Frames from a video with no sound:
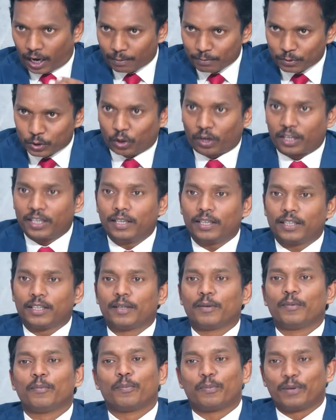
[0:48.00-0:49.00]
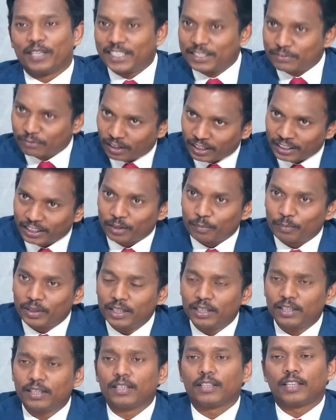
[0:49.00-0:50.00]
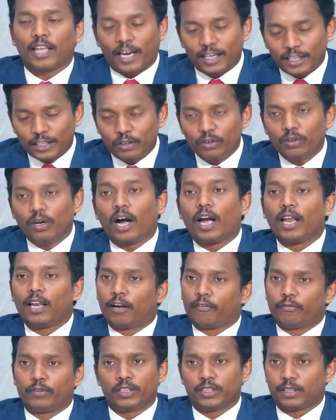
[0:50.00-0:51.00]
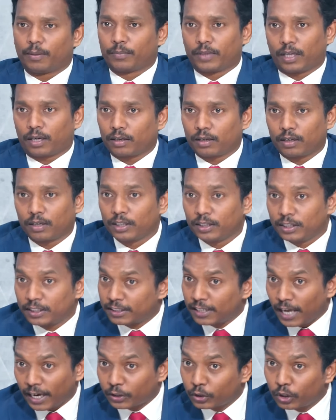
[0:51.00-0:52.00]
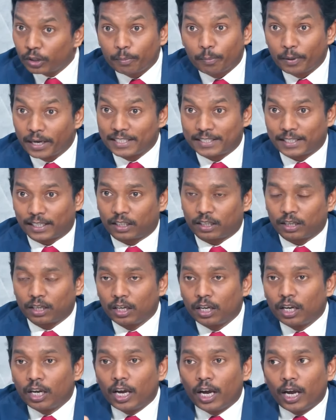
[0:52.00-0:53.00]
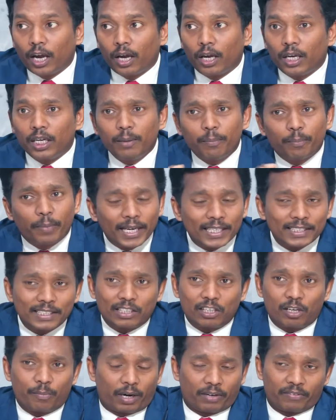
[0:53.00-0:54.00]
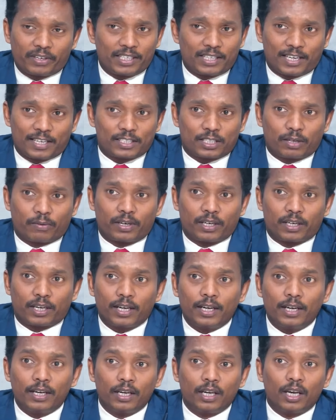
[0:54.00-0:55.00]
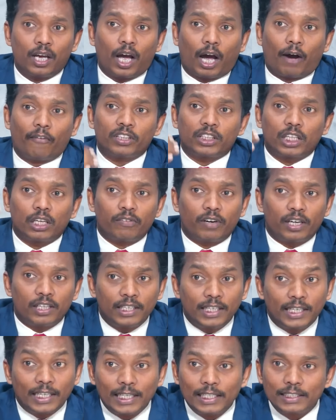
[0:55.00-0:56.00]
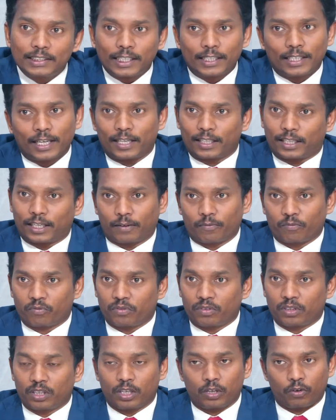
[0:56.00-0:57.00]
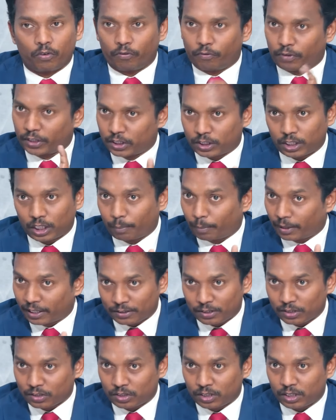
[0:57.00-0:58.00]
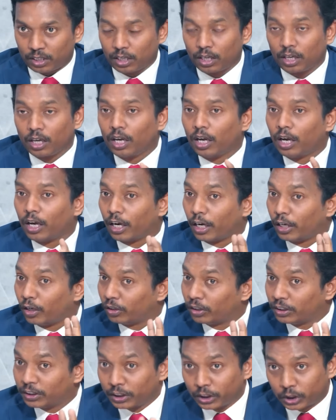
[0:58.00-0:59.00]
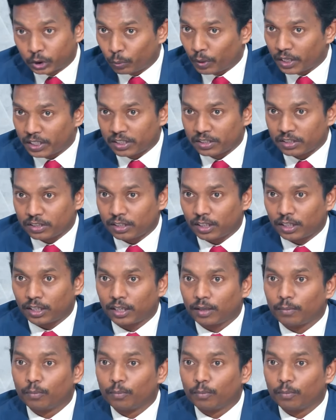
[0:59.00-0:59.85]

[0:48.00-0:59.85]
ఐఎమ్ సారీ ప్లీజ్ ఫర్ గివ్ మీ థ్యాంక్ యూ ఐ లవ్ యూ అని చెప్తారు దిస్ ఇస్ యాక్చువల్లీ బేసిక్ ఈ బేసిక్లో మనం ఏం చేస్తామంటే అవతల వాళ్ళని హీల్ చేయడానికి ఫస్ట్ థింగ్ పర్సన్స్ని రెండోది సిచ్యువేషన్స్ని